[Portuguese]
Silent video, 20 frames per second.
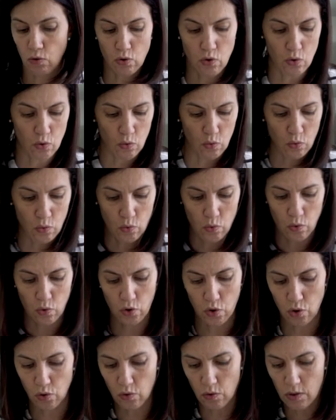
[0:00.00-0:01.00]

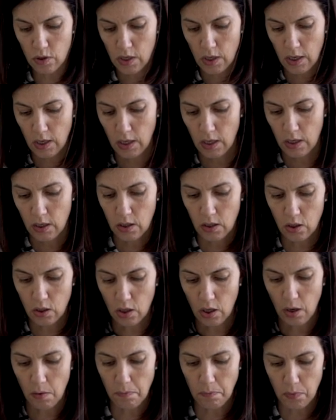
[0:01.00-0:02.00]
sujo,
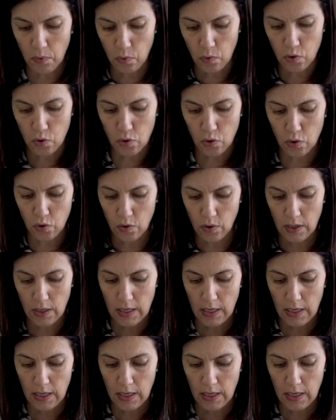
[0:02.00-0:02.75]
só puxo.